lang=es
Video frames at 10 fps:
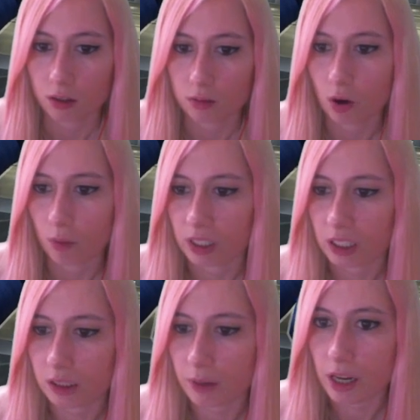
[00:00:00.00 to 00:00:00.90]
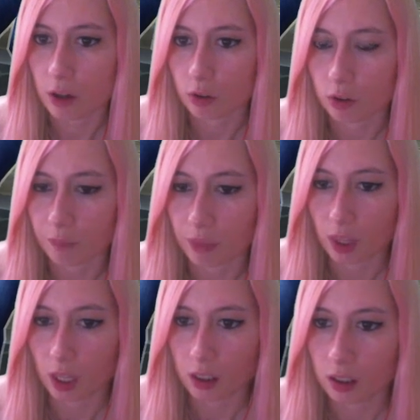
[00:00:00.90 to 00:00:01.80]
No, pedirle que se vaya no.
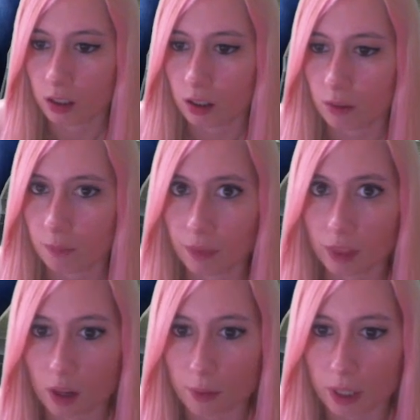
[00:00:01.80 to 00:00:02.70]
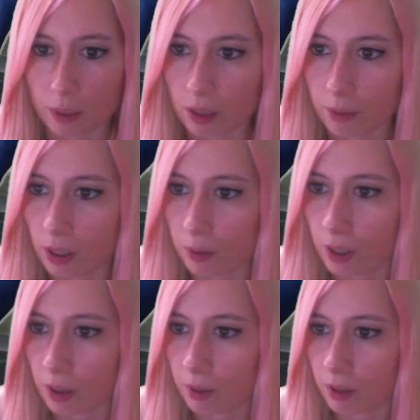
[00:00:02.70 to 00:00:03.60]
A ver, a ver, a ver, a
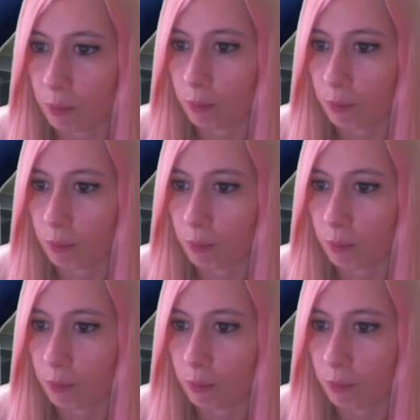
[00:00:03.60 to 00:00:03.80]
ver, a ver.